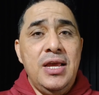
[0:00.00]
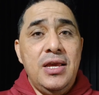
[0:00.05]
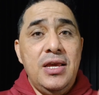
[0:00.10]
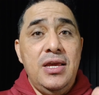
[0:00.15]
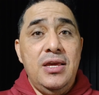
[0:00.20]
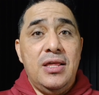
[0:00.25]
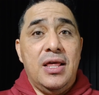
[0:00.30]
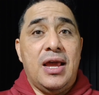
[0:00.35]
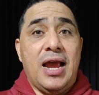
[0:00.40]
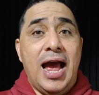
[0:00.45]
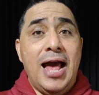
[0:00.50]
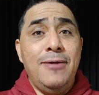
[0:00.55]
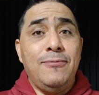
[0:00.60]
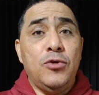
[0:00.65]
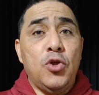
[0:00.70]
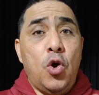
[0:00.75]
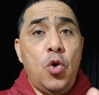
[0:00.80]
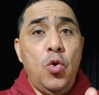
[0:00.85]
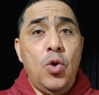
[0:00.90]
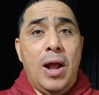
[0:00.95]
y
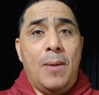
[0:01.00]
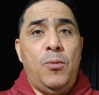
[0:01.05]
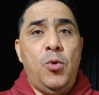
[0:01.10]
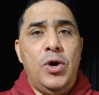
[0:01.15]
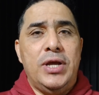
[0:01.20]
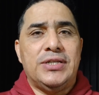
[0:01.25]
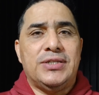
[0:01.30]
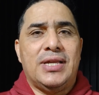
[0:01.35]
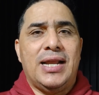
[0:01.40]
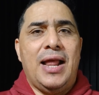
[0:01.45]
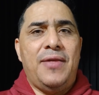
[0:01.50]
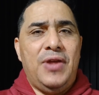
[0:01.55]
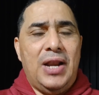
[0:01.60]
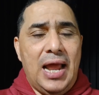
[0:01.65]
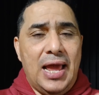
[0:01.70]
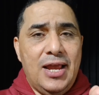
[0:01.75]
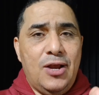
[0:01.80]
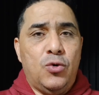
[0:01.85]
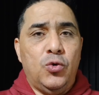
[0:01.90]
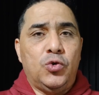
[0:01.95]
dejando una muestra de
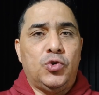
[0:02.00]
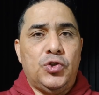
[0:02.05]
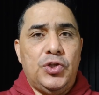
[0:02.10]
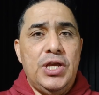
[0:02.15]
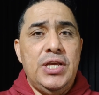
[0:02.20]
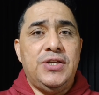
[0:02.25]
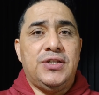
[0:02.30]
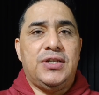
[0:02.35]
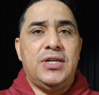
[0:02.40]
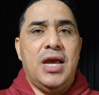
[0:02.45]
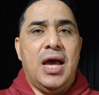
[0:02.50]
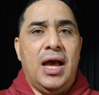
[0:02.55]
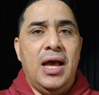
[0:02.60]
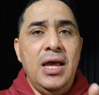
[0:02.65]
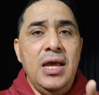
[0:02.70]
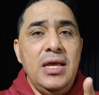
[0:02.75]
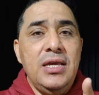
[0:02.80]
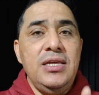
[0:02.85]
la injusticia